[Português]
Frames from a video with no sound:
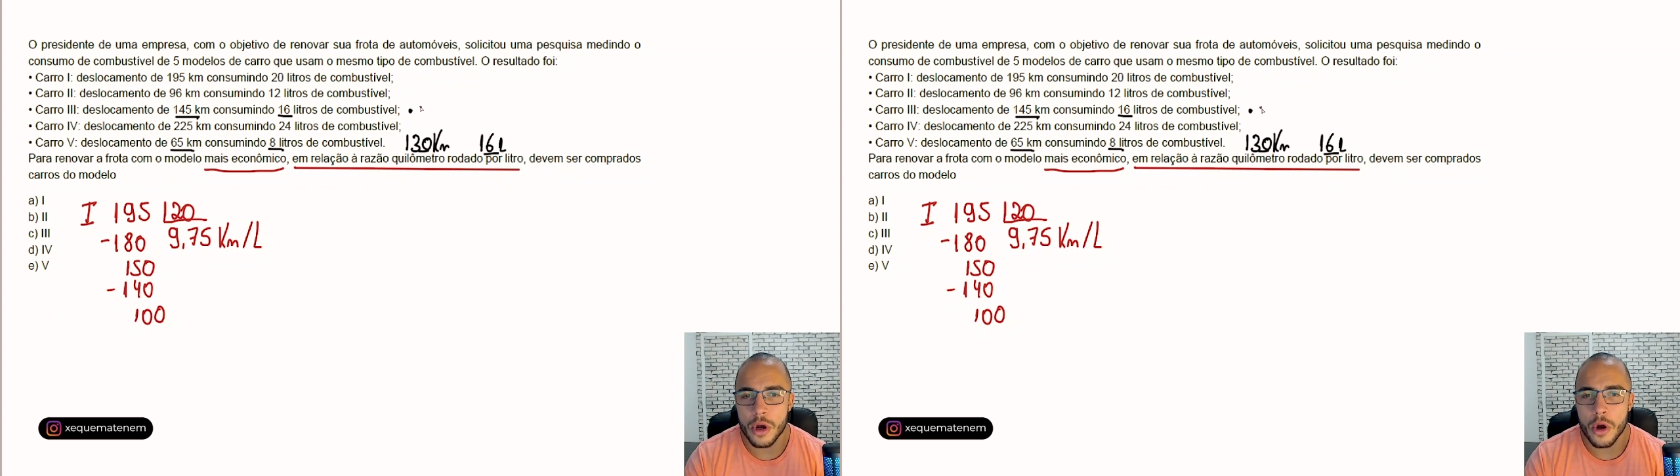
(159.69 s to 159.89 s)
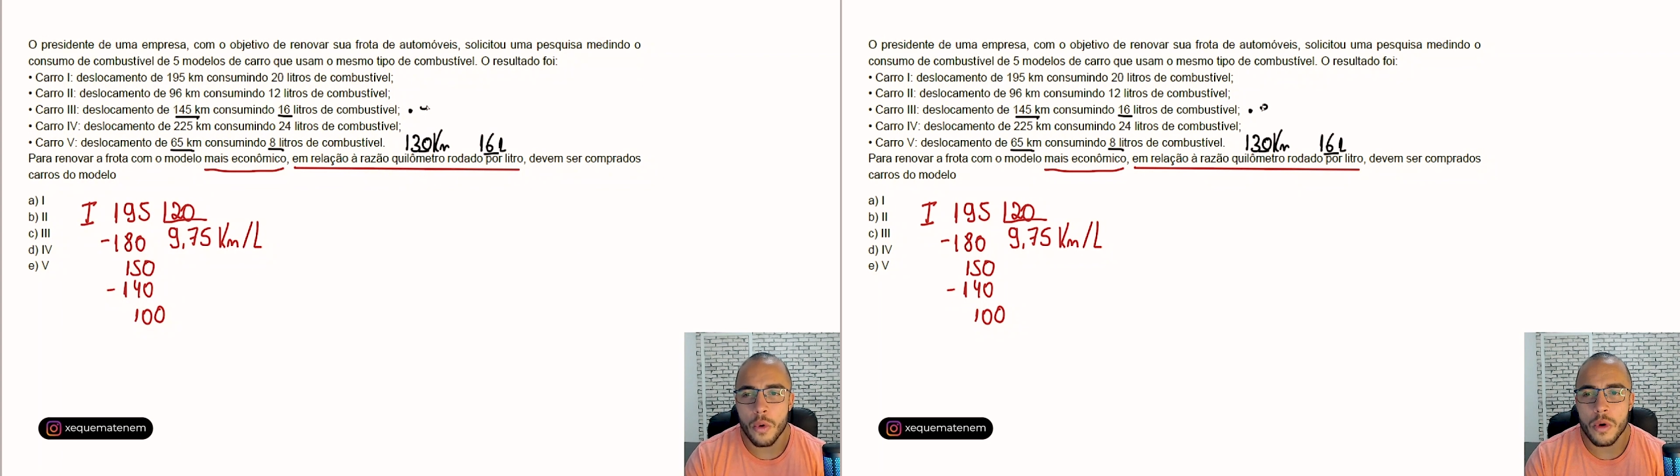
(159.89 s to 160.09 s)

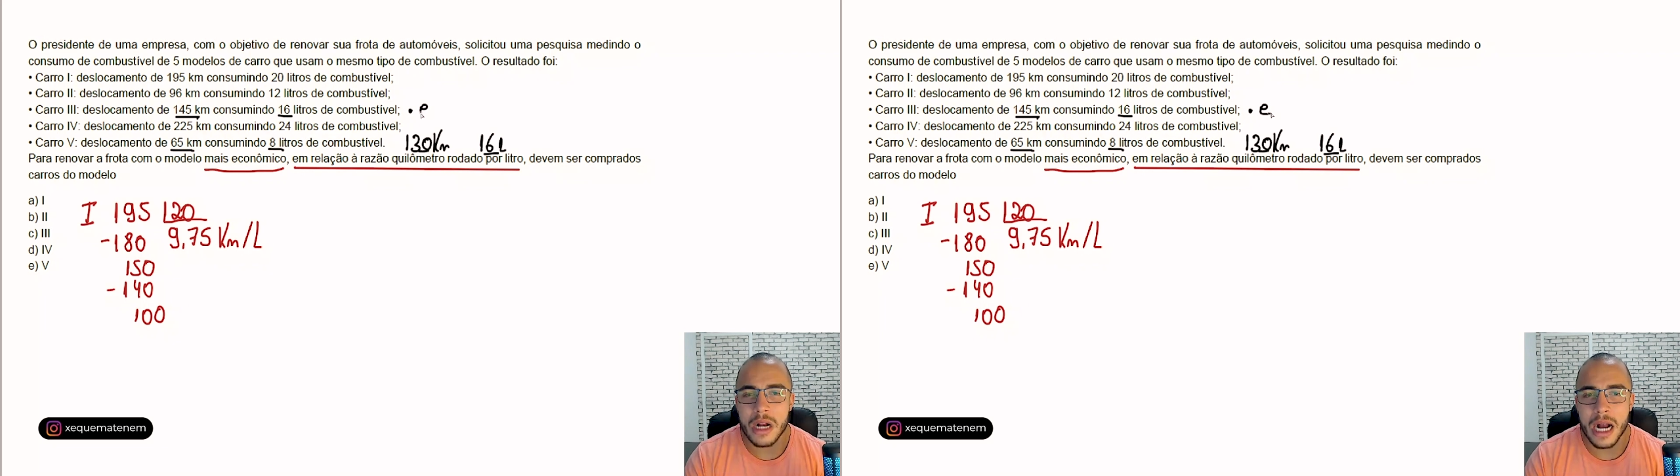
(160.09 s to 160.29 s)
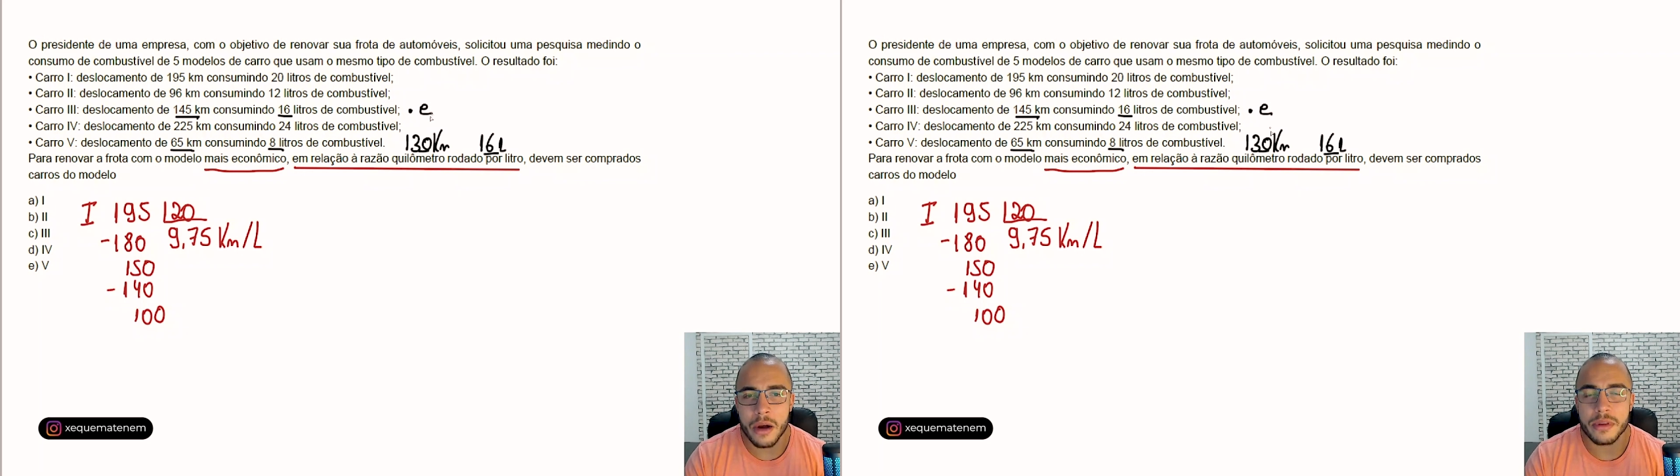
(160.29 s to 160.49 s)
O
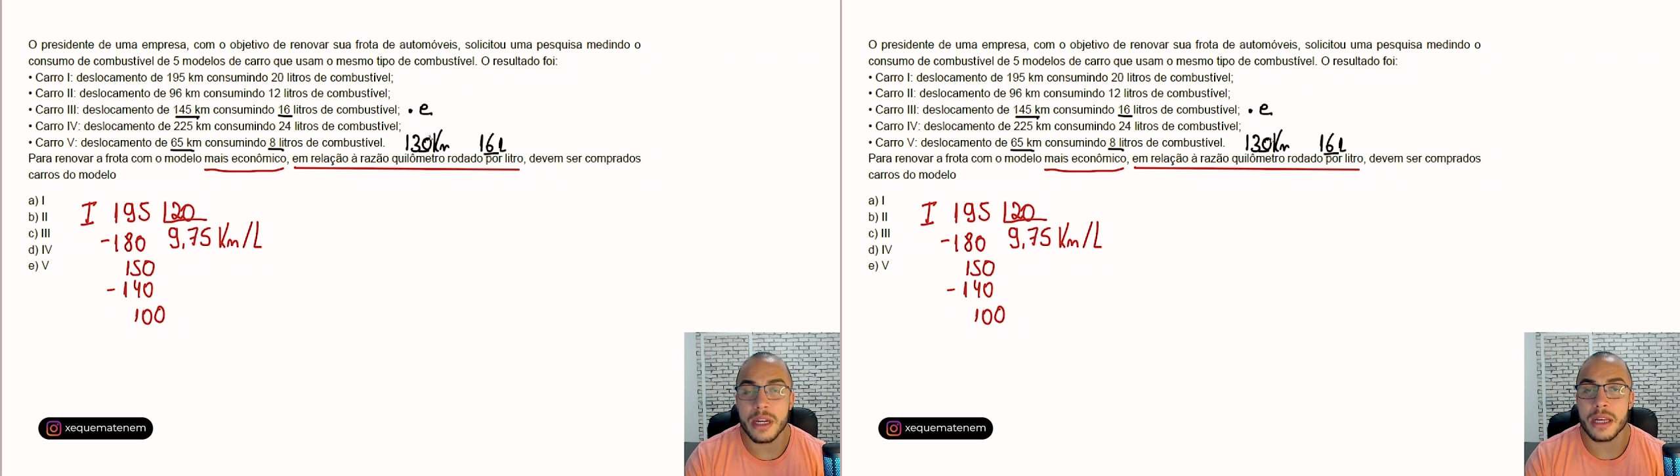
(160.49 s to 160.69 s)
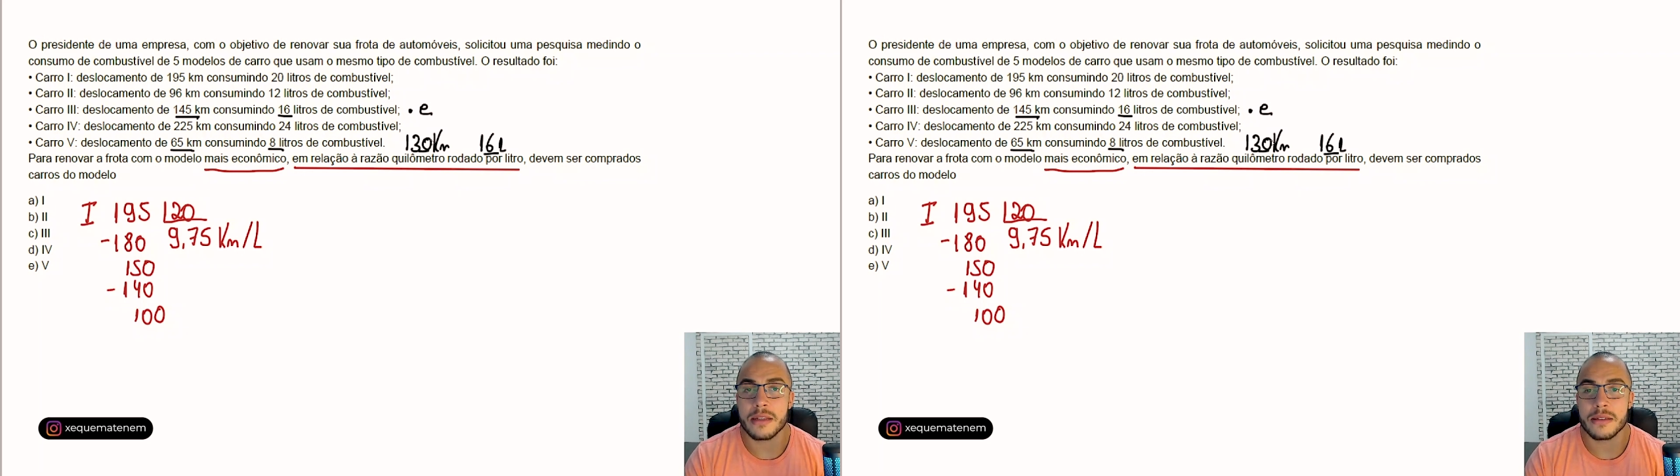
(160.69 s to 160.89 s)
carro
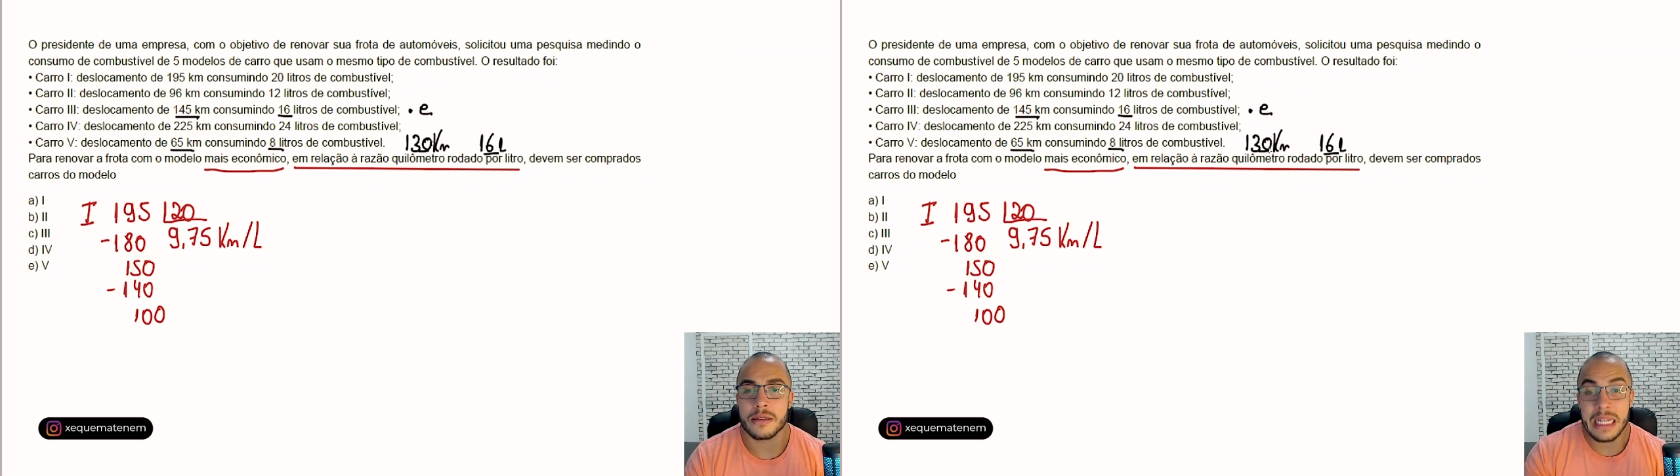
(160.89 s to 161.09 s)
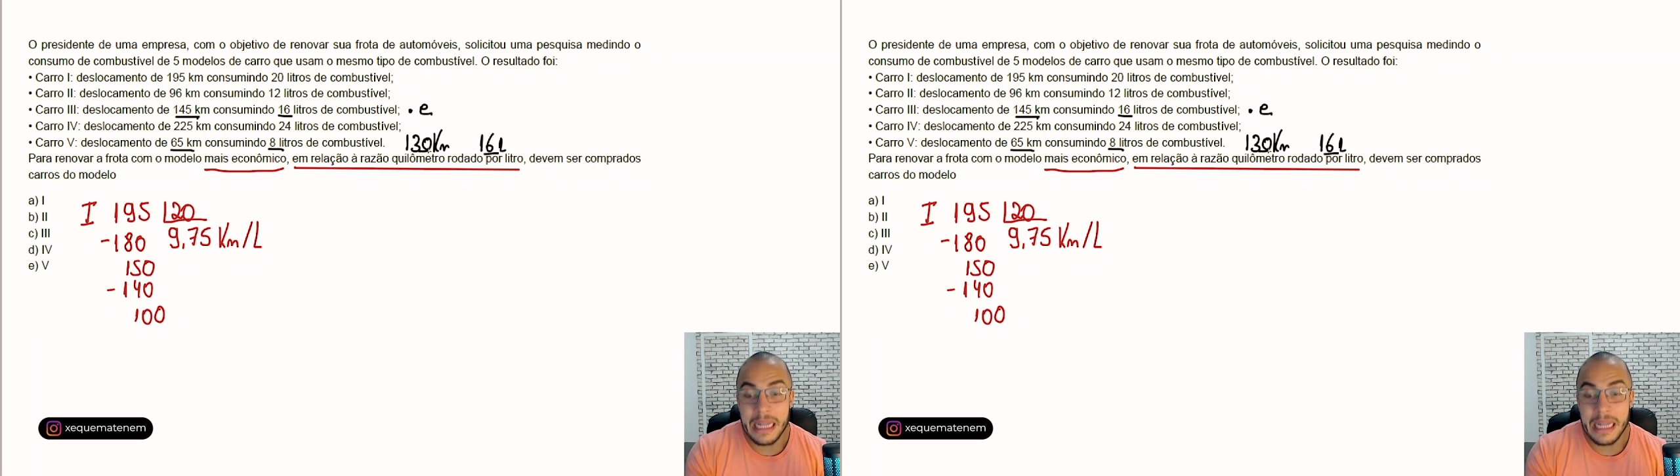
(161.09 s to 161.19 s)
3. Na